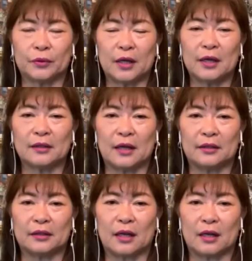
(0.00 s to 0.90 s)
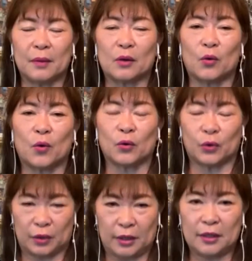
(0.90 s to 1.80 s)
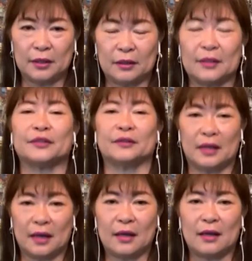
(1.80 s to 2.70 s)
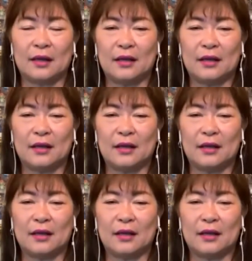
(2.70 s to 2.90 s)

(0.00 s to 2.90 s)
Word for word: が大体、まあ、56人ですね。